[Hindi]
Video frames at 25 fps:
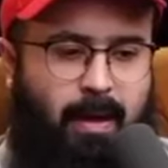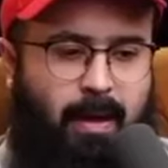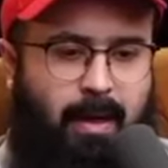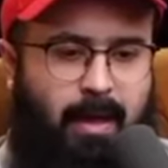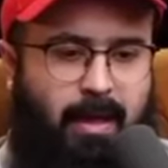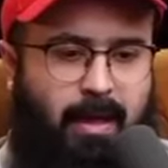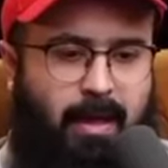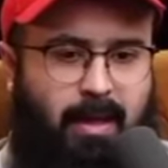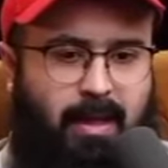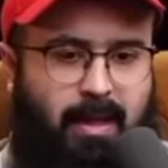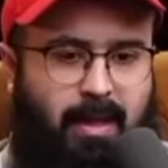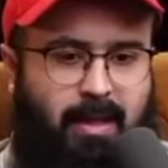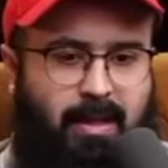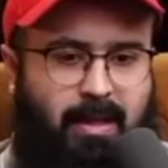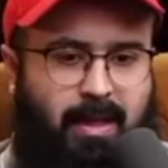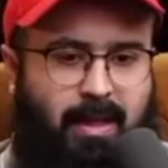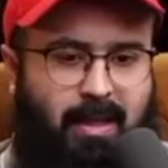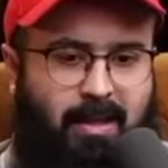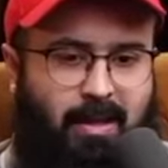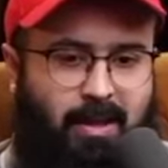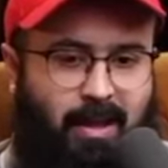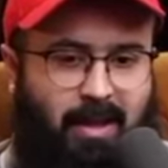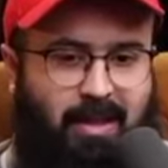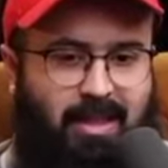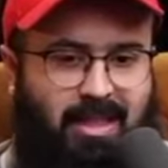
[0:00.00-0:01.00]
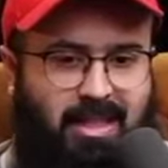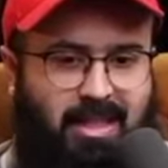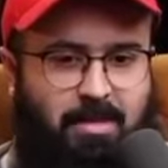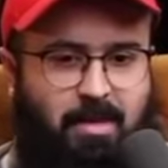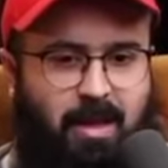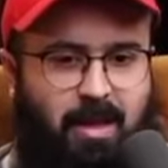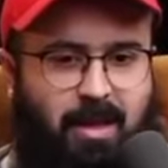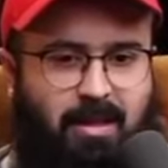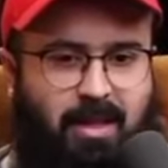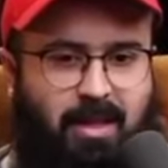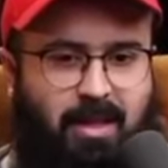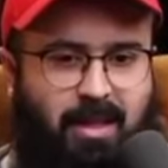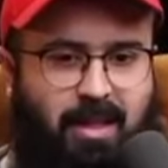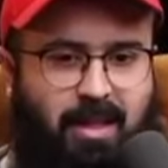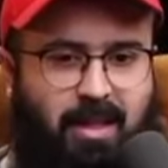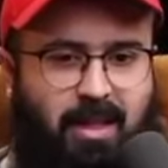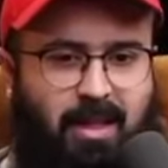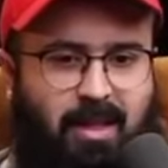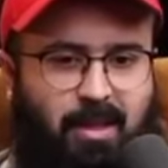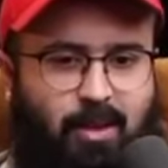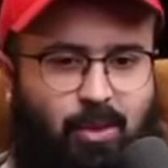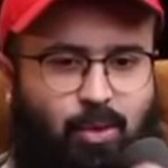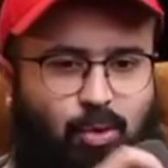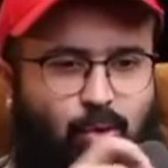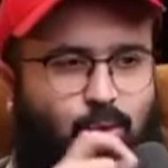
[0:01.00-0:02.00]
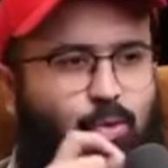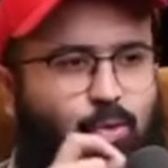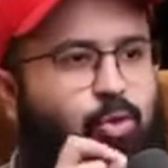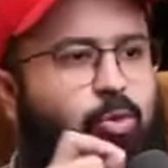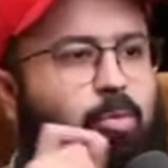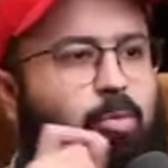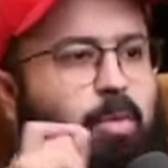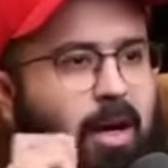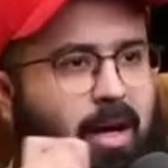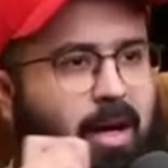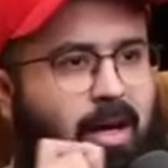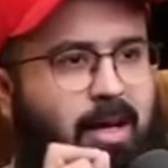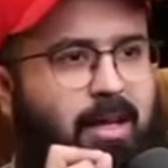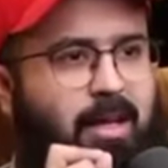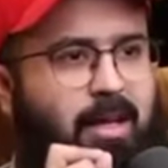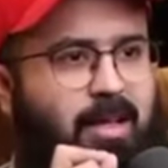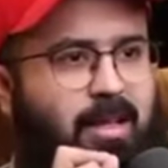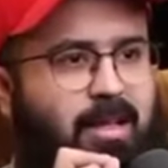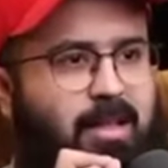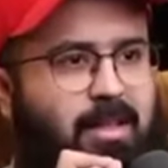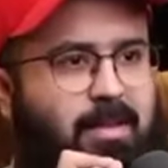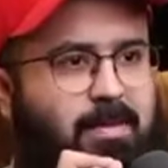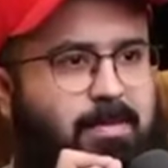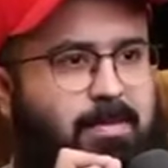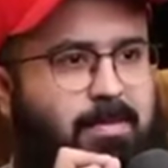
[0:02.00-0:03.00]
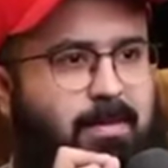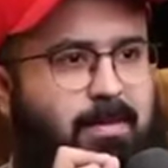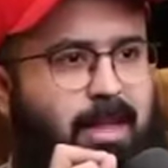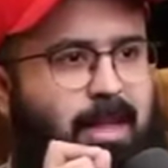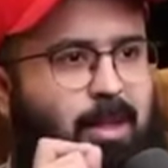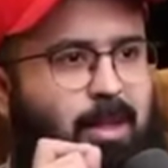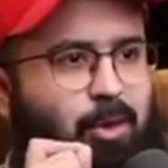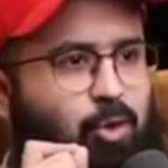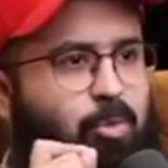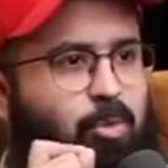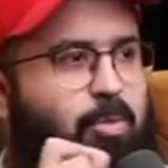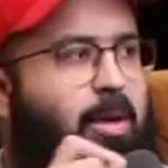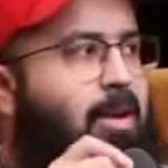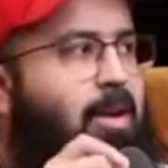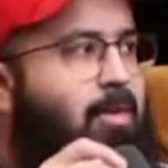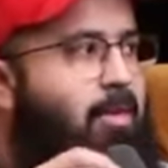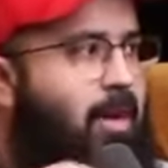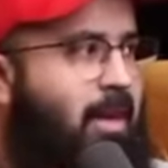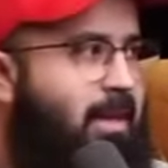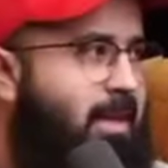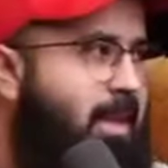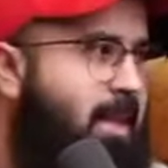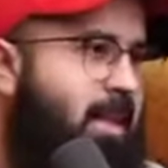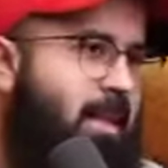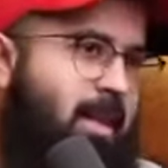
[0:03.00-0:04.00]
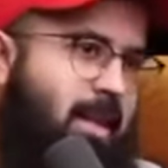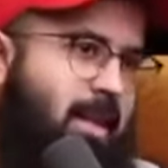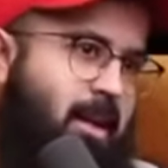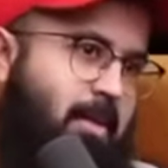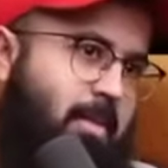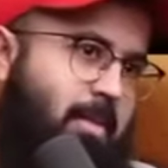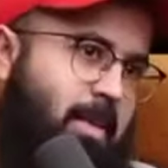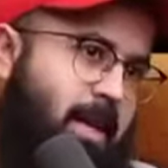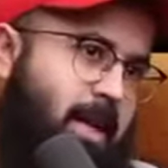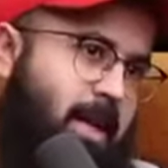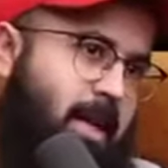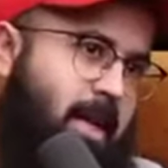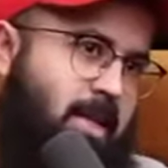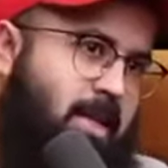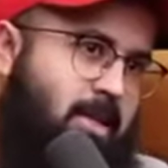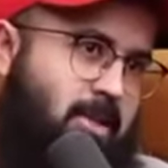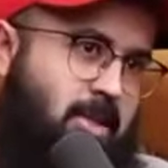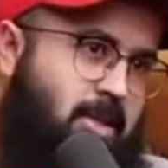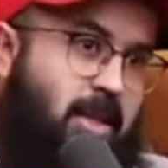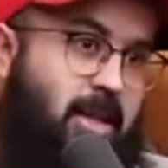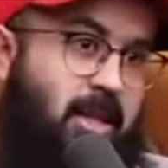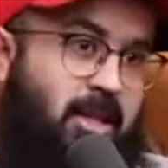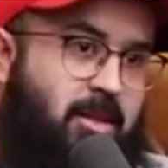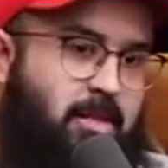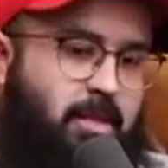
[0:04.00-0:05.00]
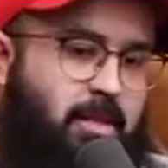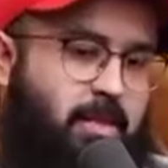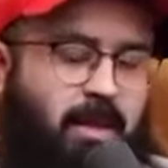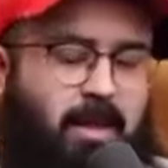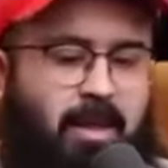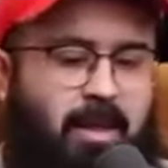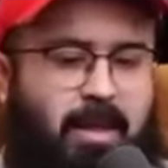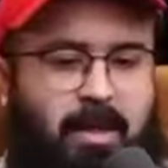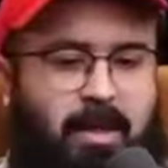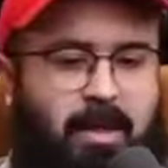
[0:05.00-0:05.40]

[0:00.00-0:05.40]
है ना कि एक हदीस में आता है कि तूबा तूबा एक वादी का नाम है जन्नत में